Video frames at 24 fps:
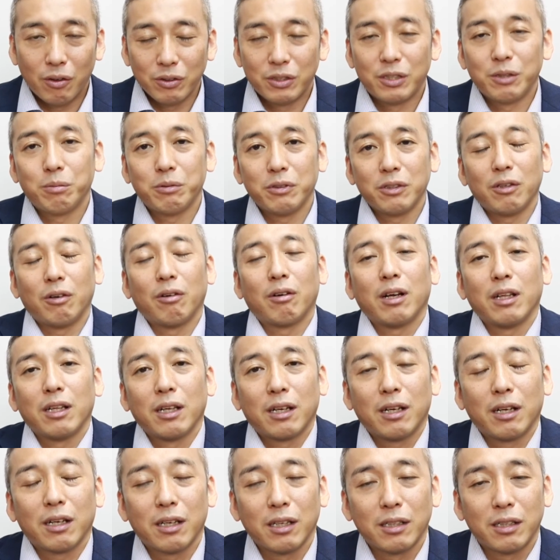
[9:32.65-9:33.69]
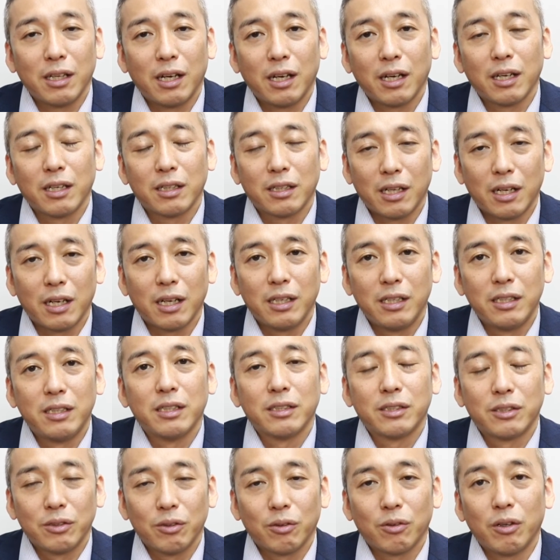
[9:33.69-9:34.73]
自分にお金かけてあげたらいい
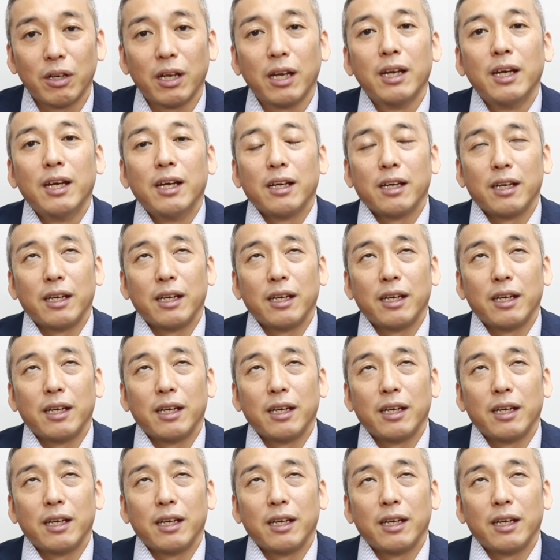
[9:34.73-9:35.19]
ですよこれ、